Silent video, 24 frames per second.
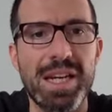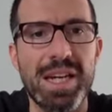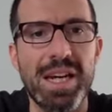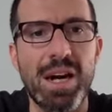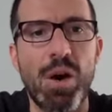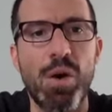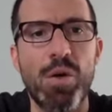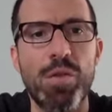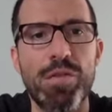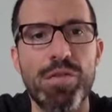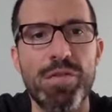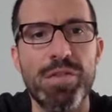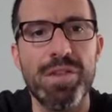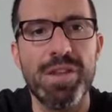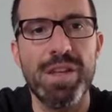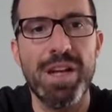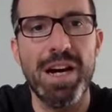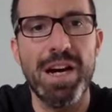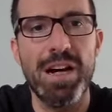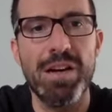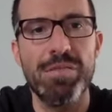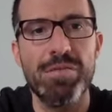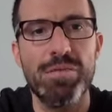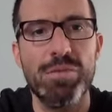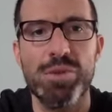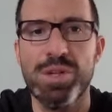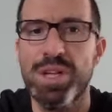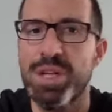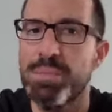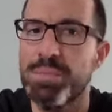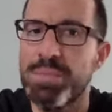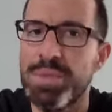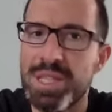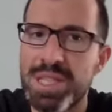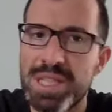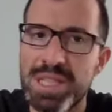kaufen darf oder
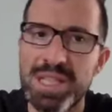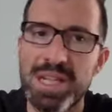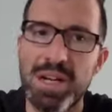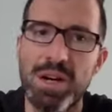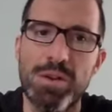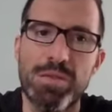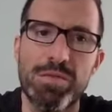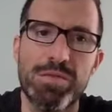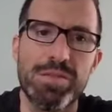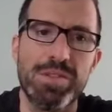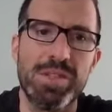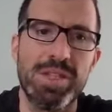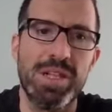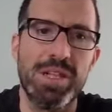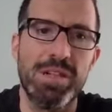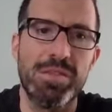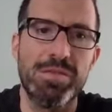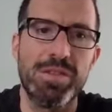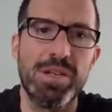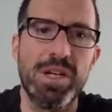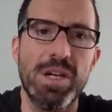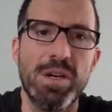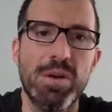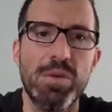eben nicht kaufen darf.